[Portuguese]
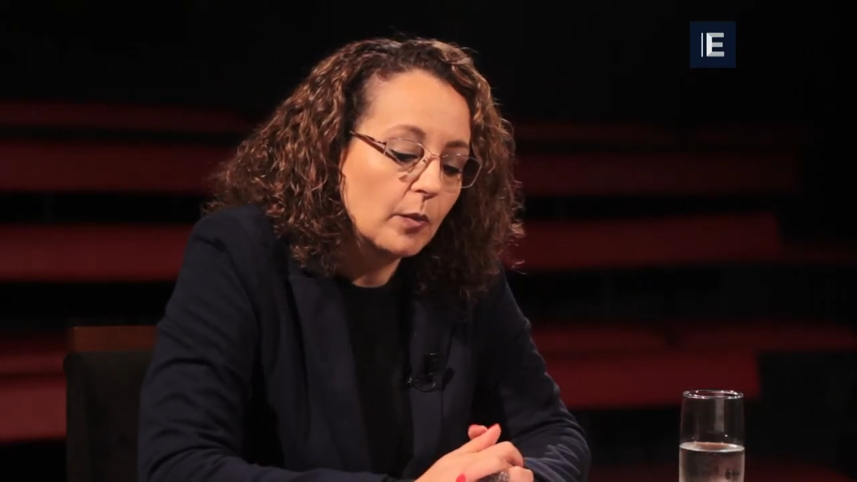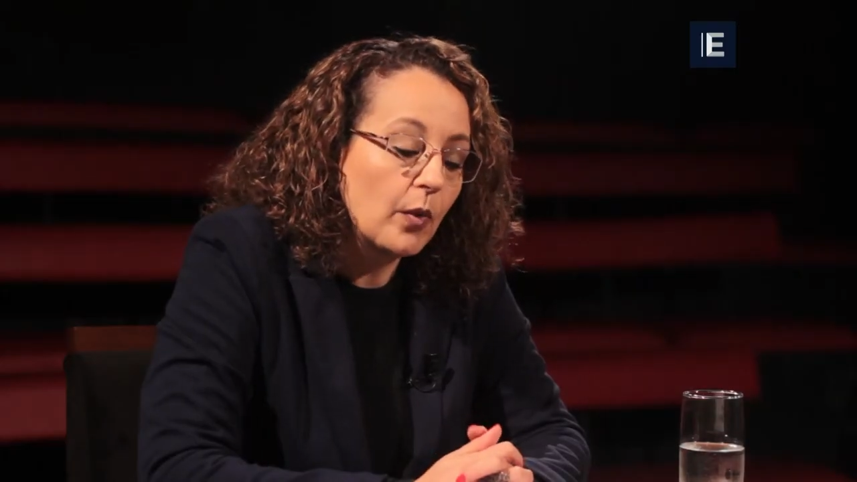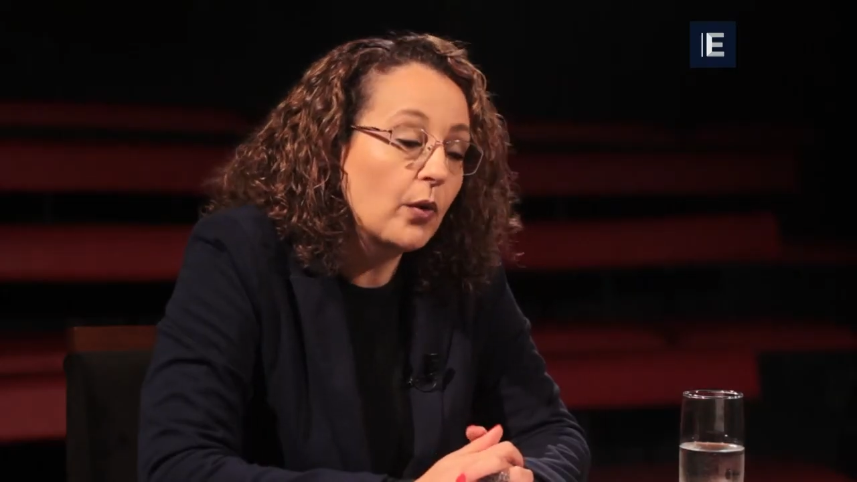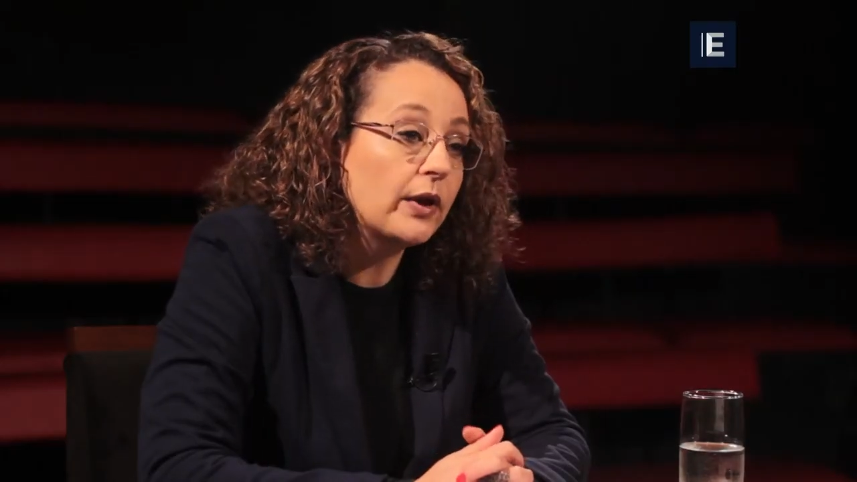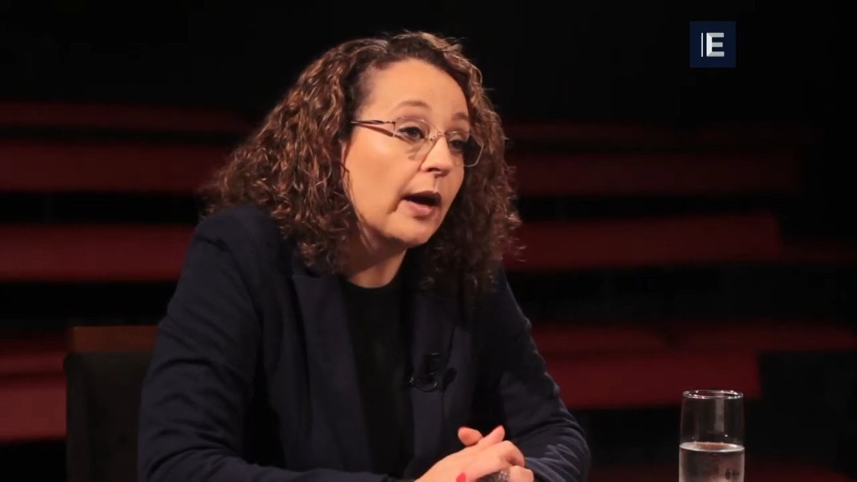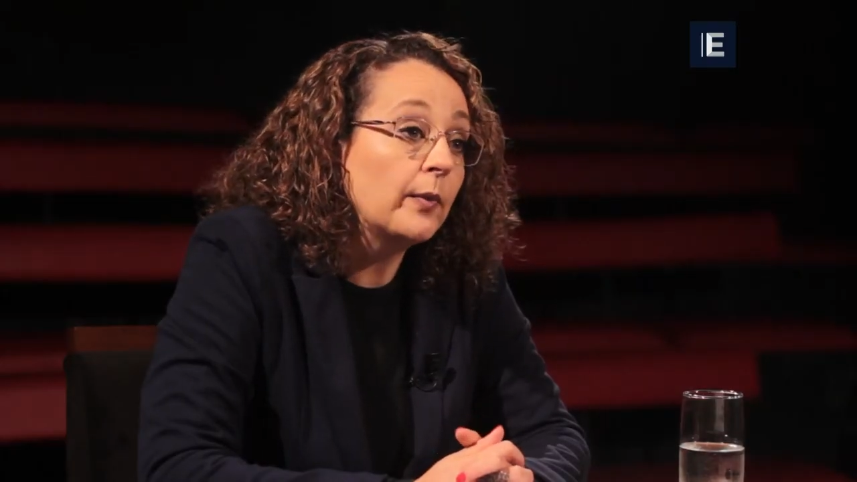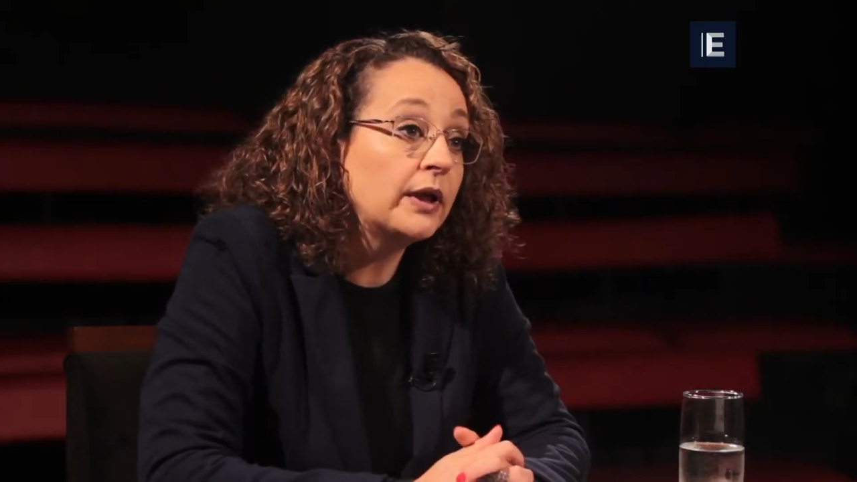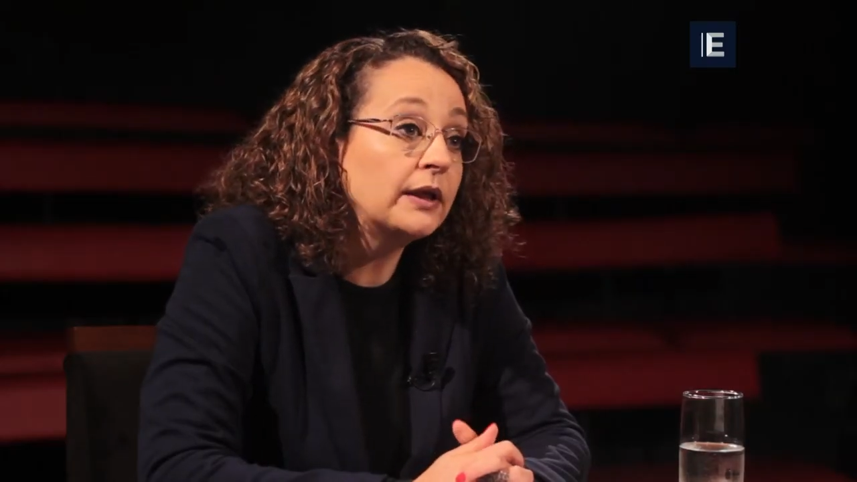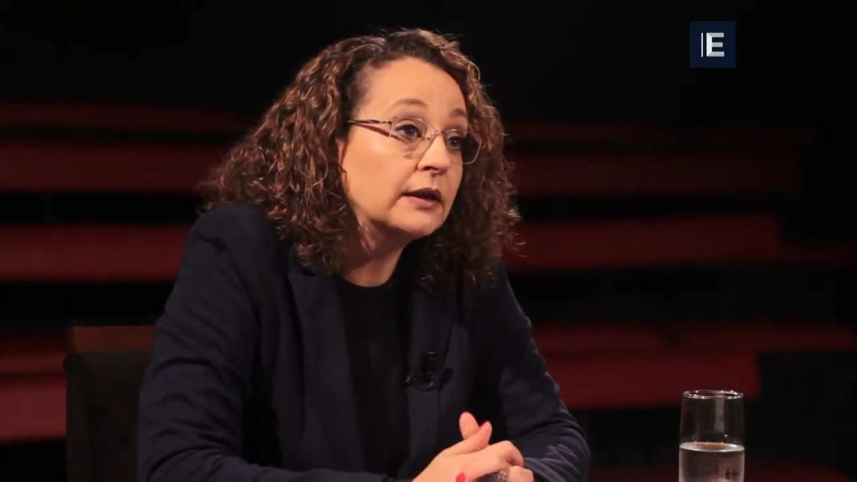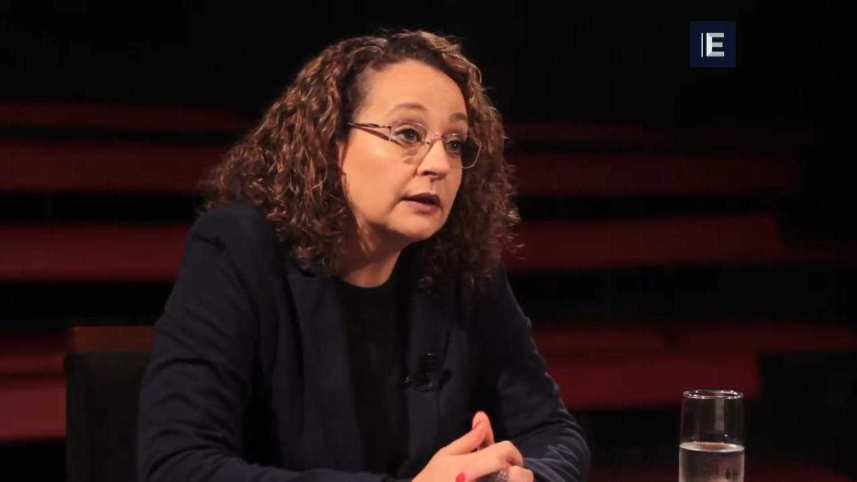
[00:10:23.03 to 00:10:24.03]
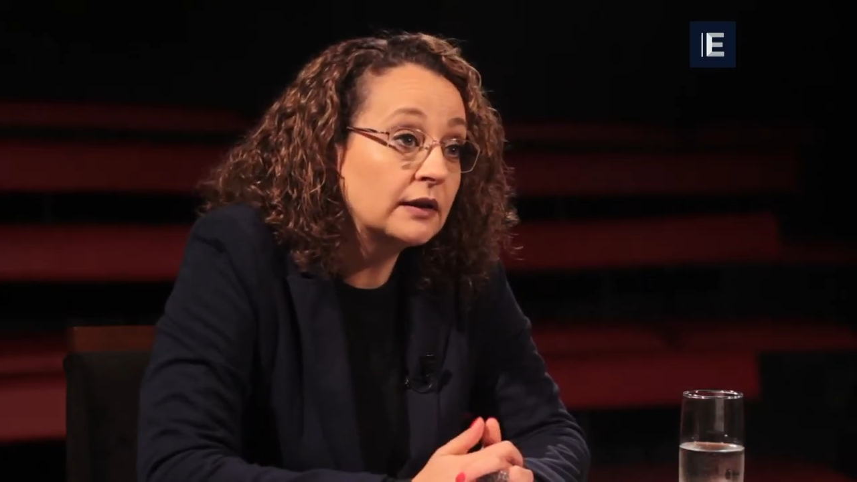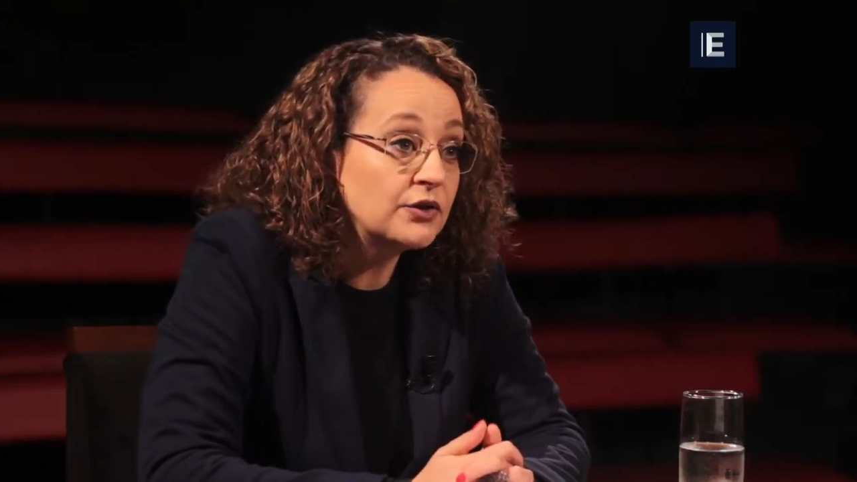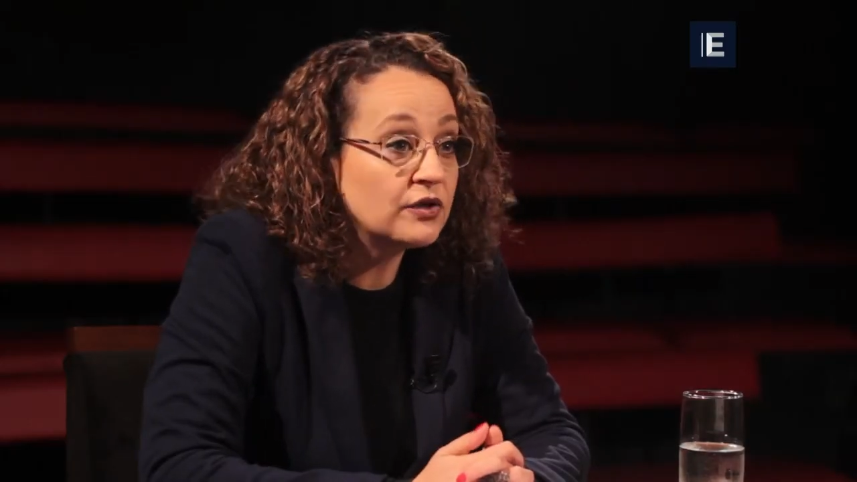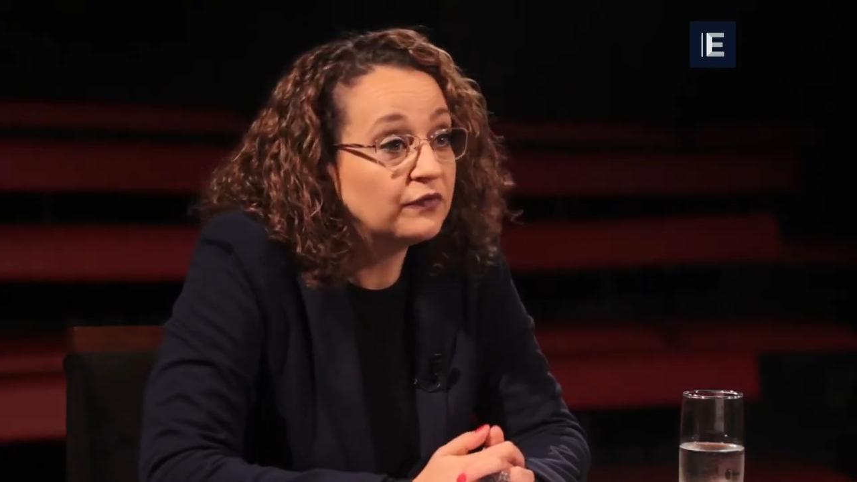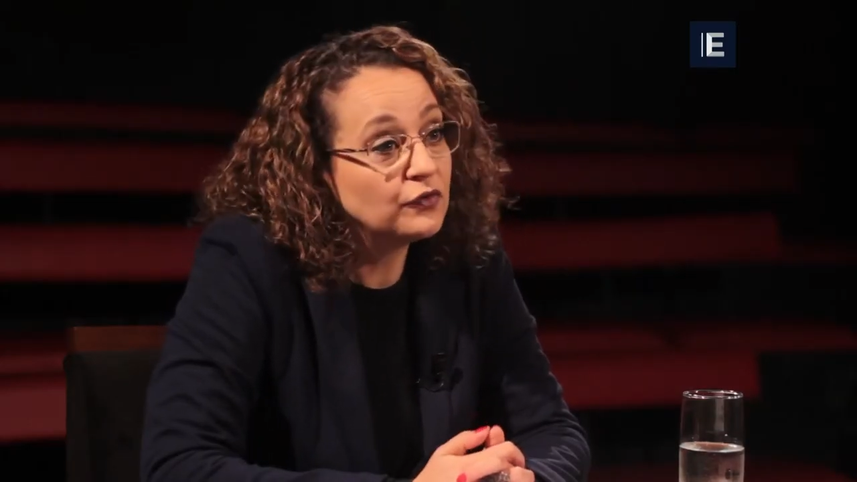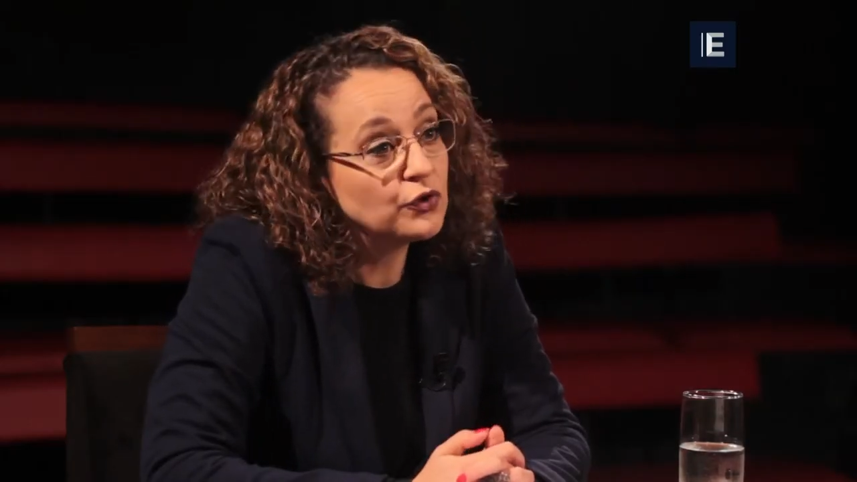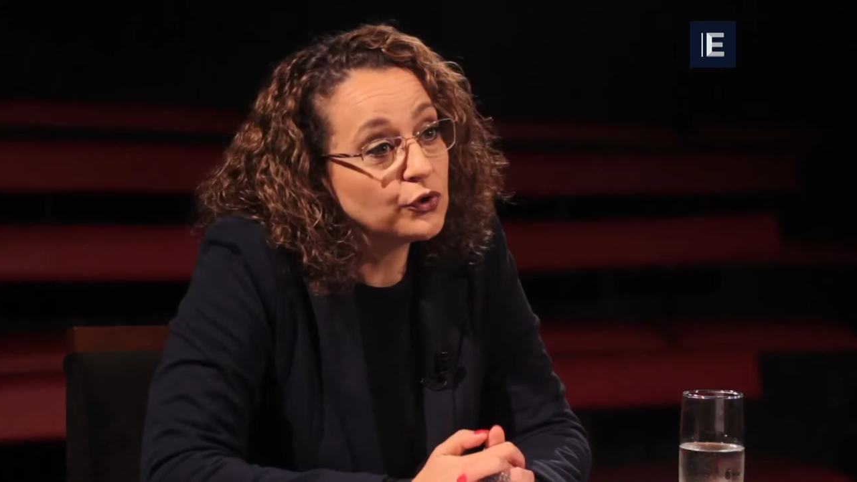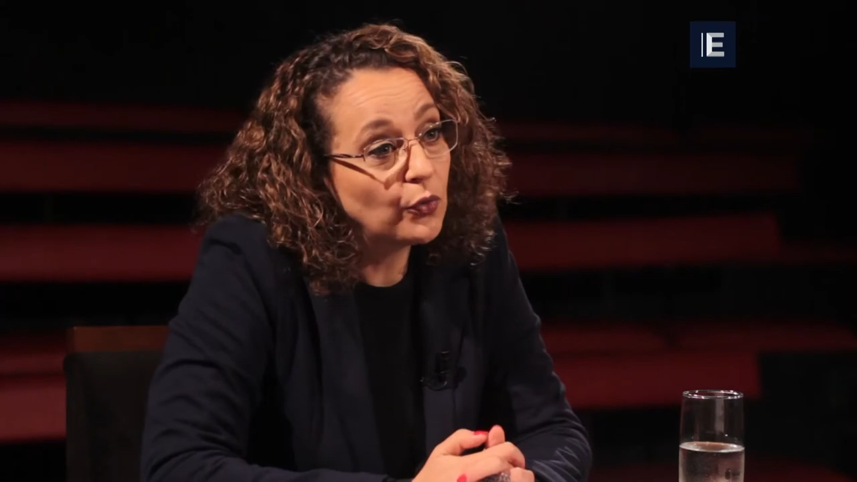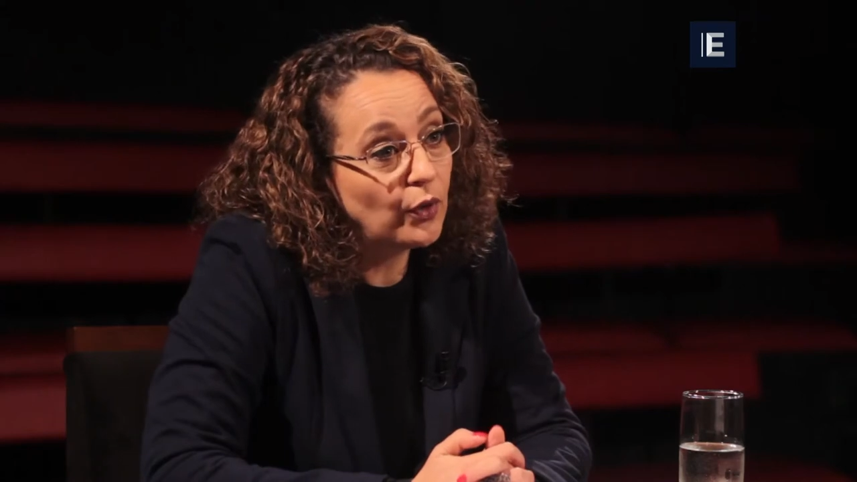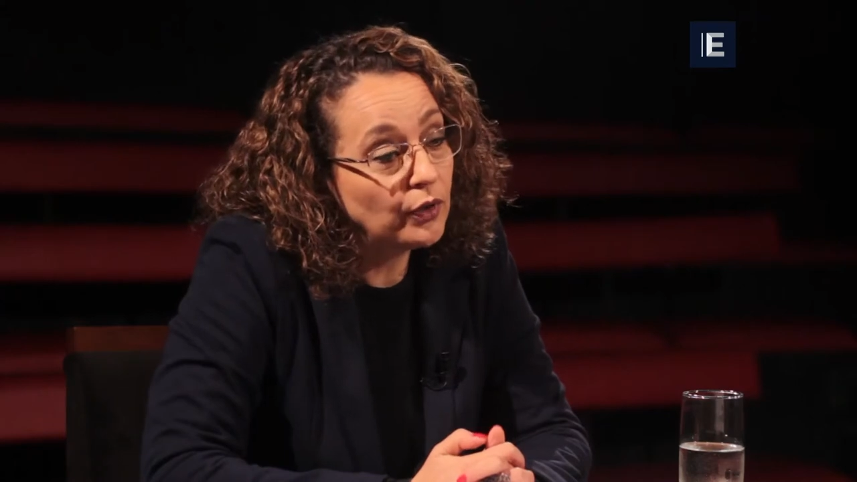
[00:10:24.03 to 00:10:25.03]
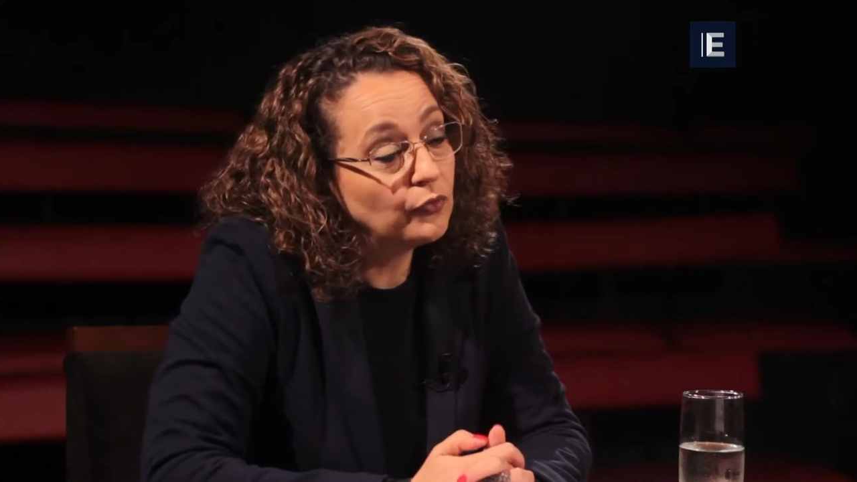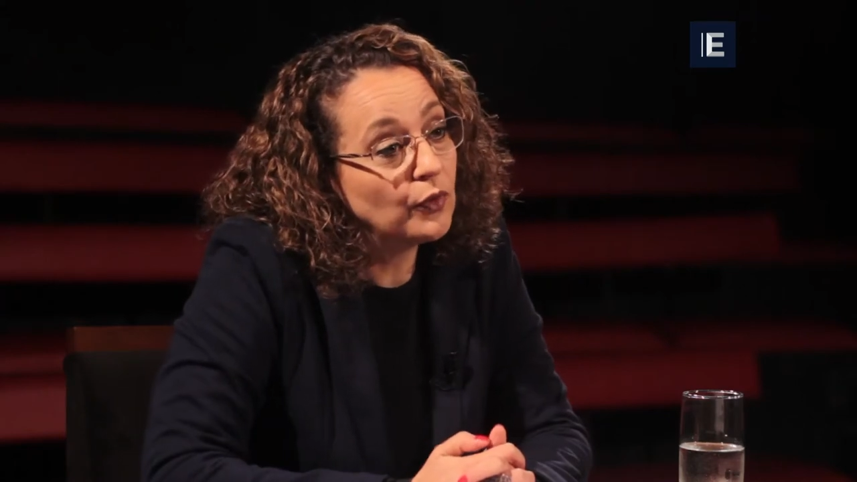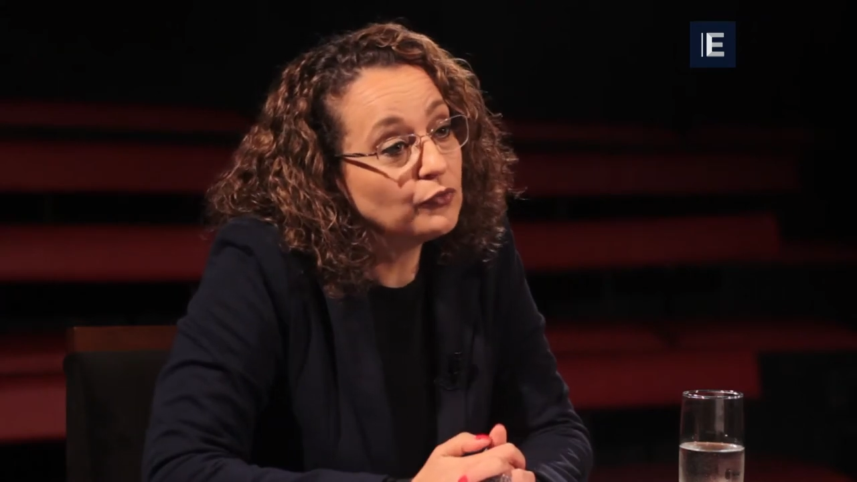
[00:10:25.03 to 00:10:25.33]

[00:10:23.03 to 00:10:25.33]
Bom, e amanhã, dia 28,